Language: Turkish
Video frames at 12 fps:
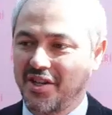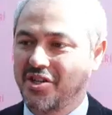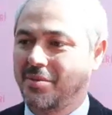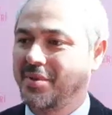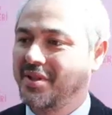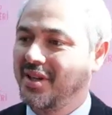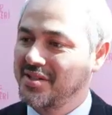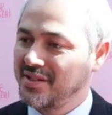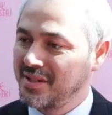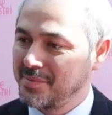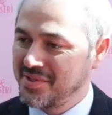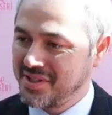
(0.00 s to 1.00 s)
aşamada
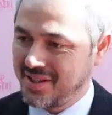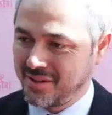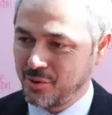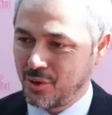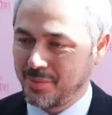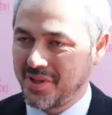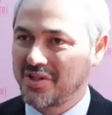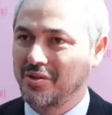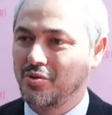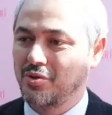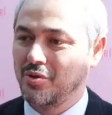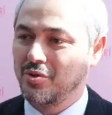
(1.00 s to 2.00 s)
hastalarımızın yanında olmaya
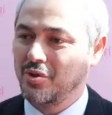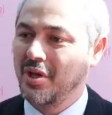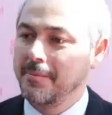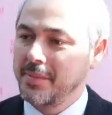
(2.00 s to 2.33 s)
çalışıyoruz.